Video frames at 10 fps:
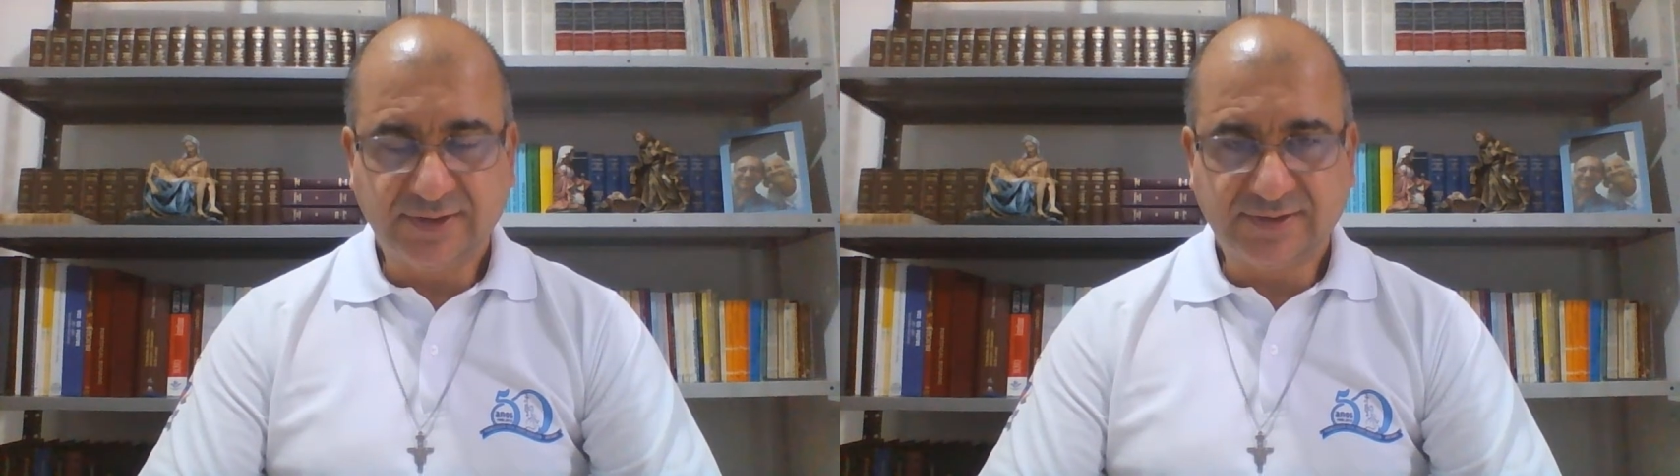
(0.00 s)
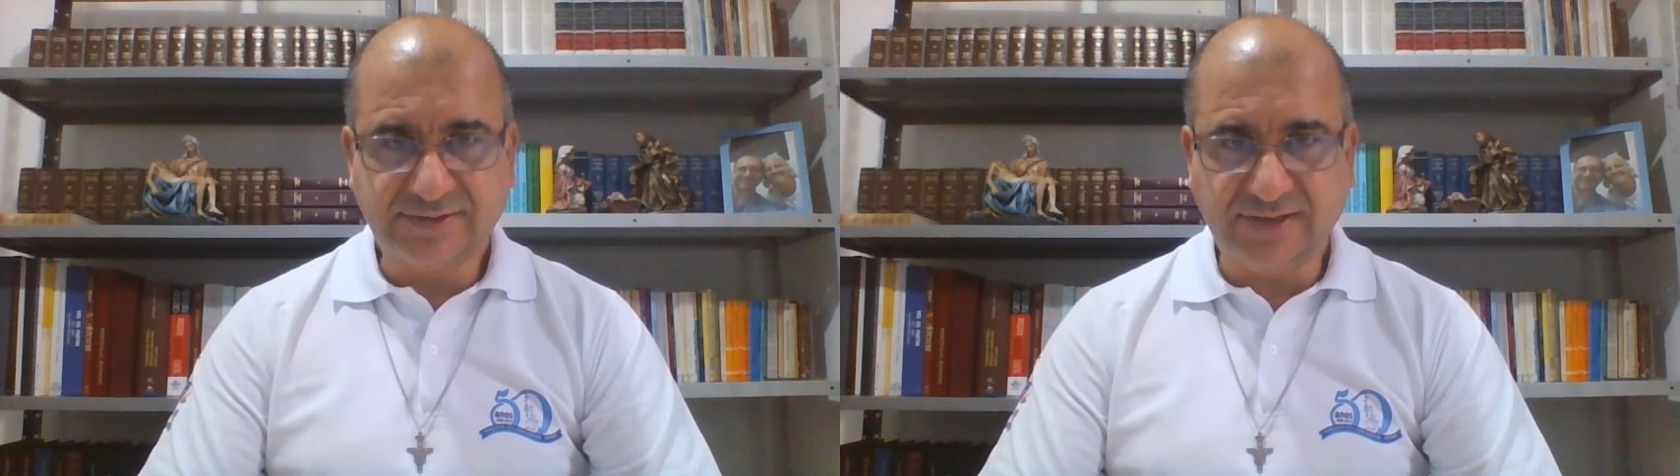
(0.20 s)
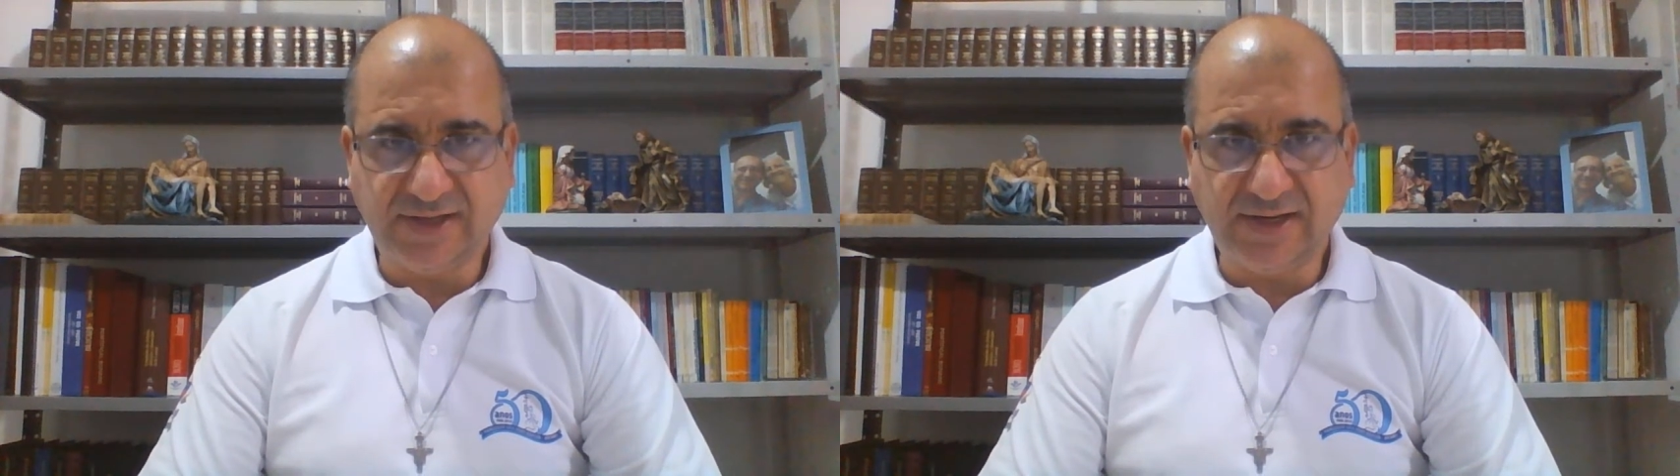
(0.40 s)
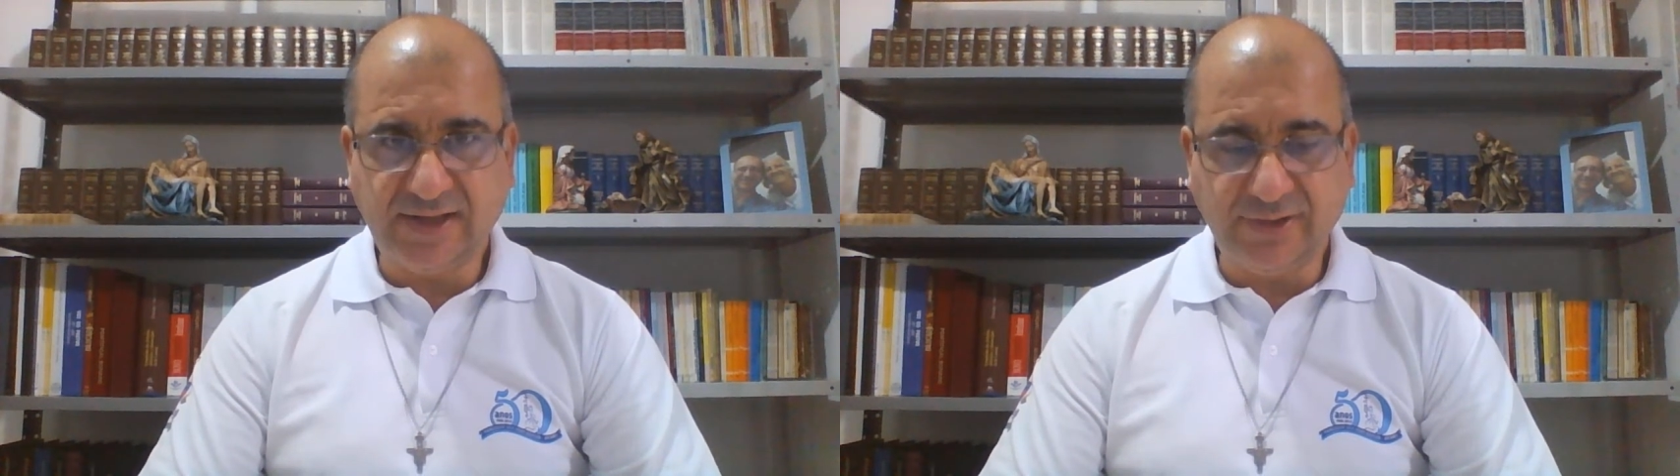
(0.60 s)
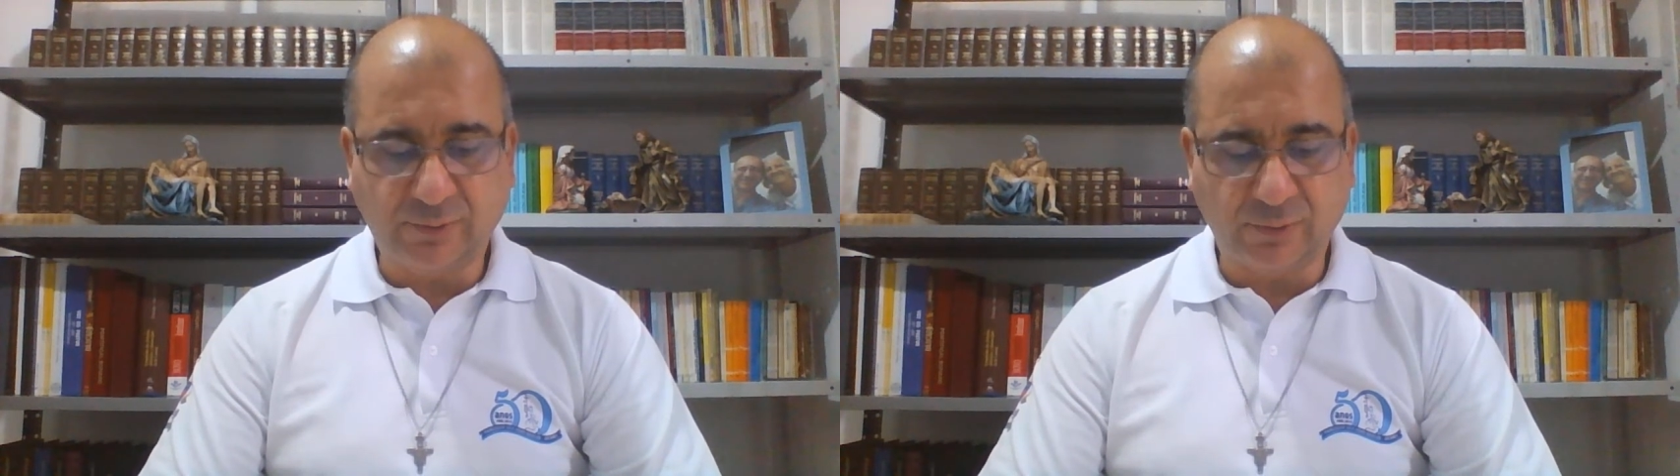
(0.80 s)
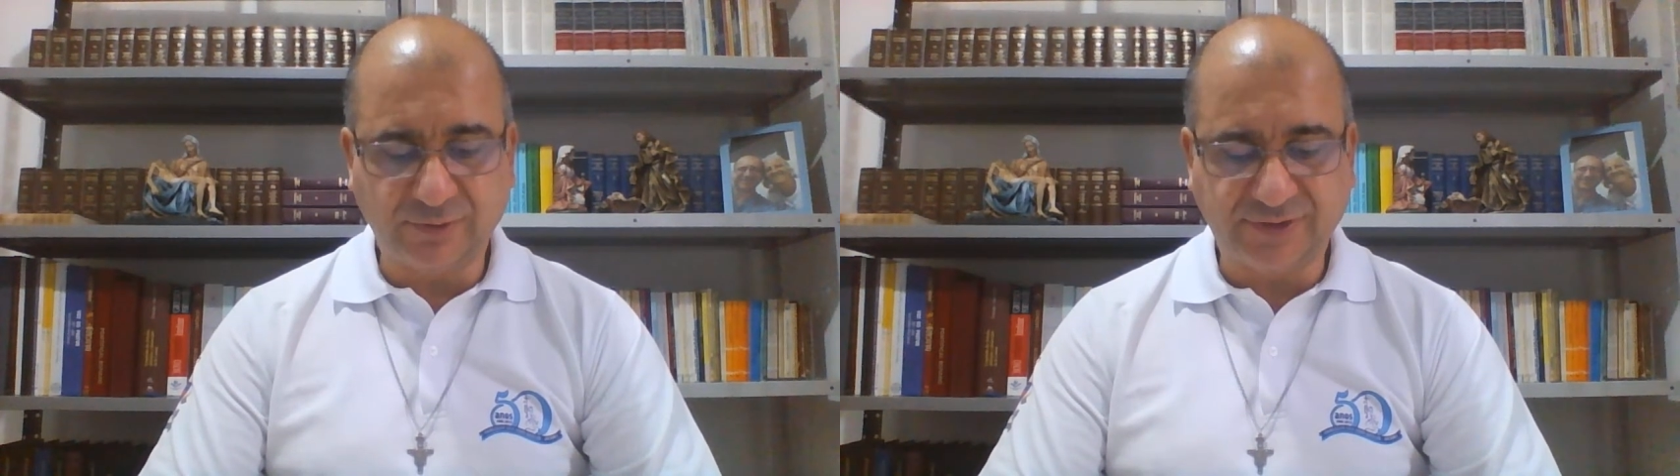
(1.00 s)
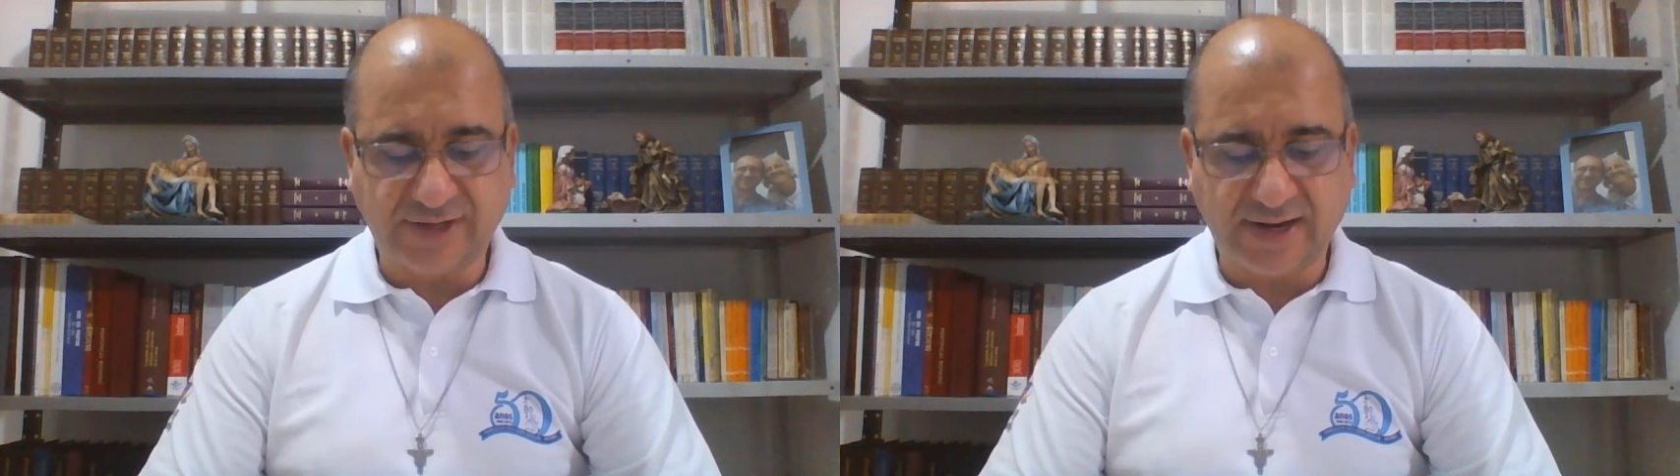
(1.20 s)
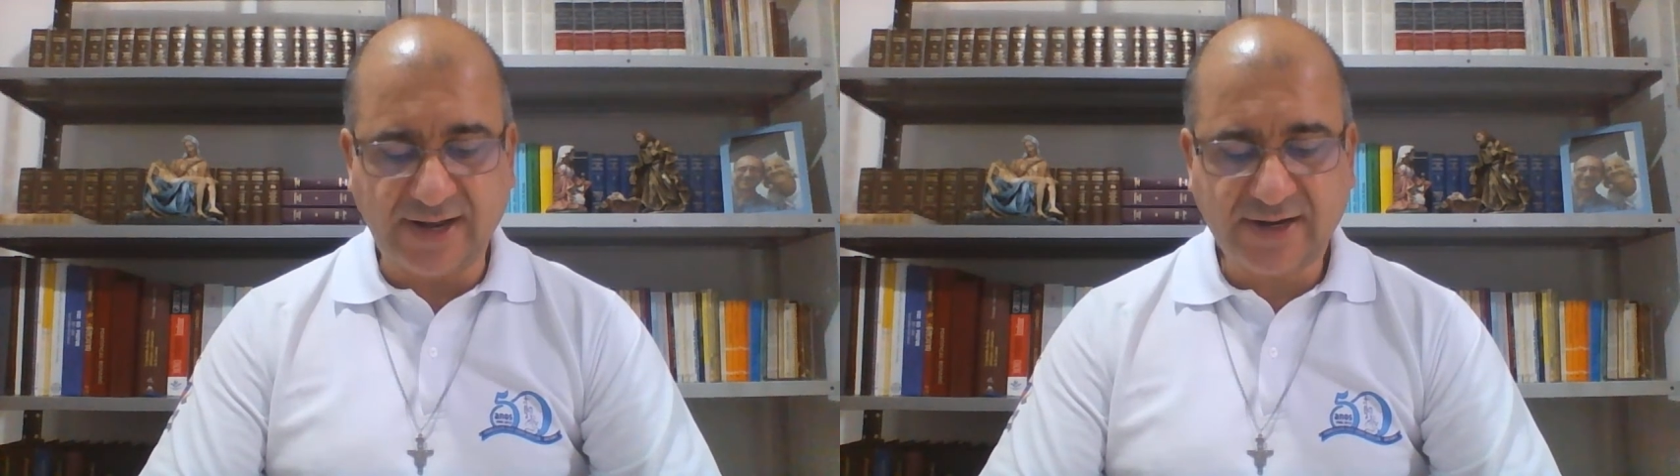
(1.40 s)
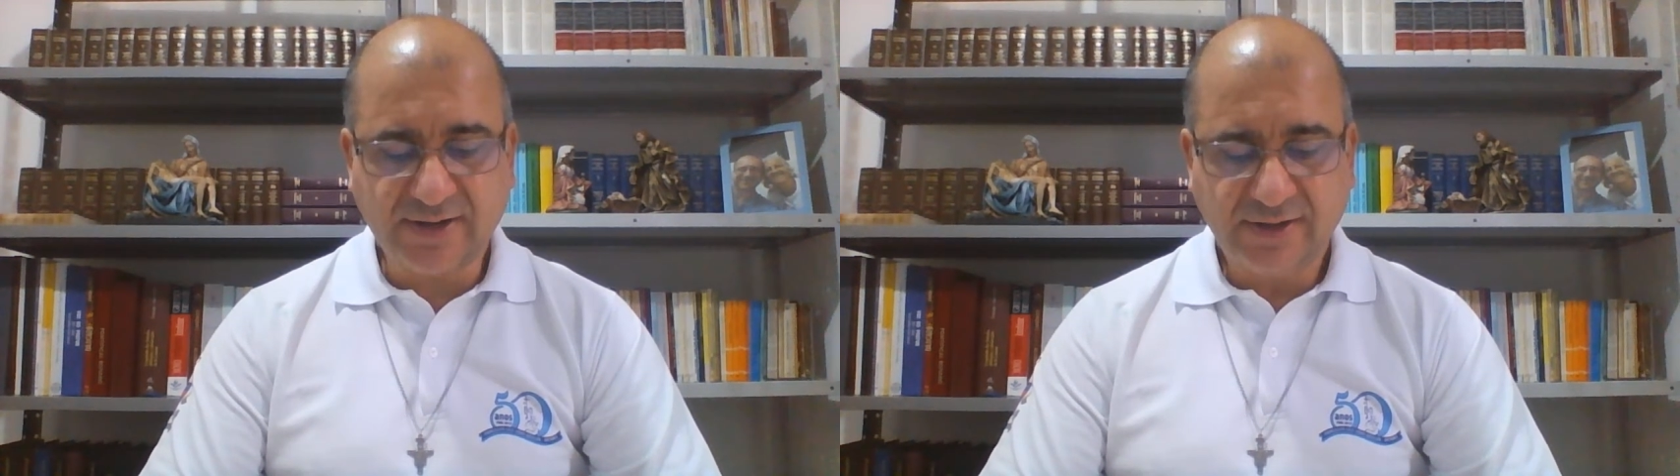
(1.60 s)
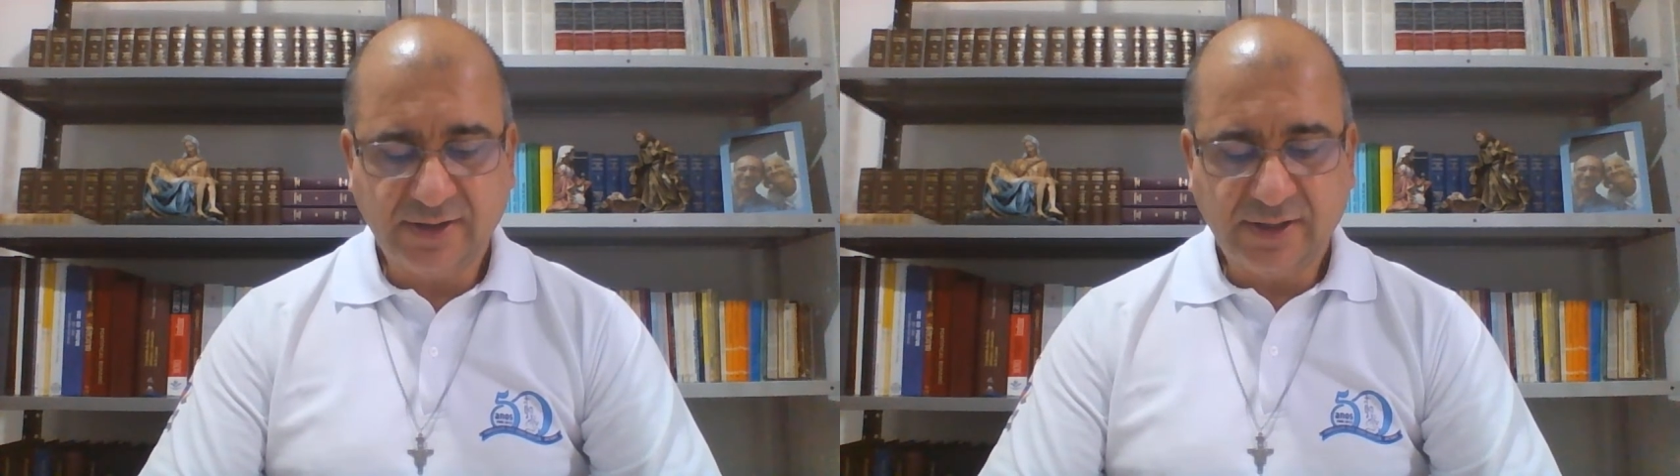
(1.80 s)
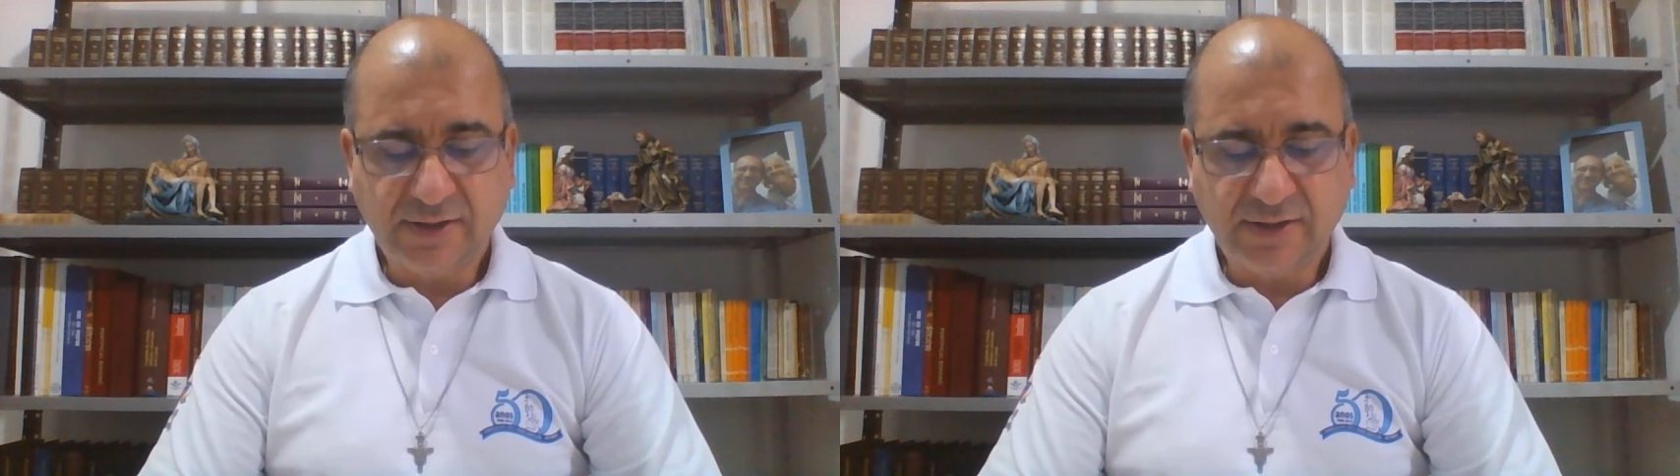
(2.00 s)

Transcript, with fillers: se ele a encontrar,